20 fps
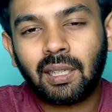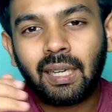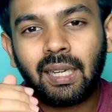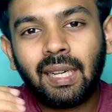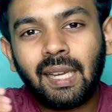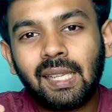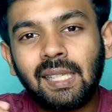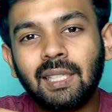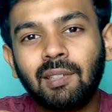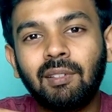
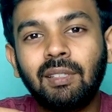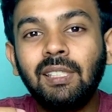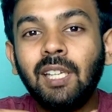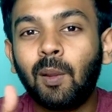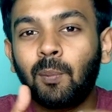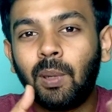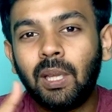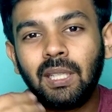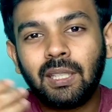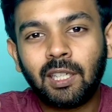டீட்டெயில்ஸை வச்சு
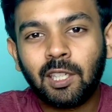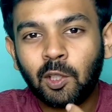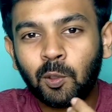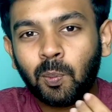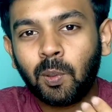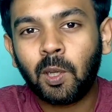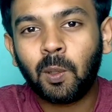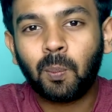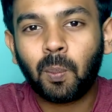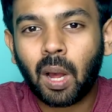அப்படியே
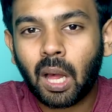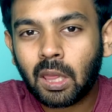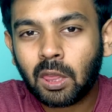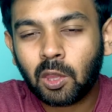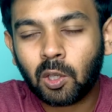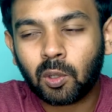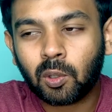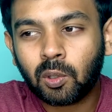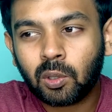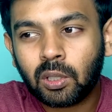சர்ச் பண்ணி
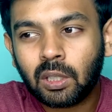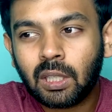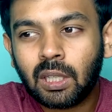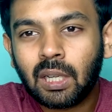பார்த்தோம்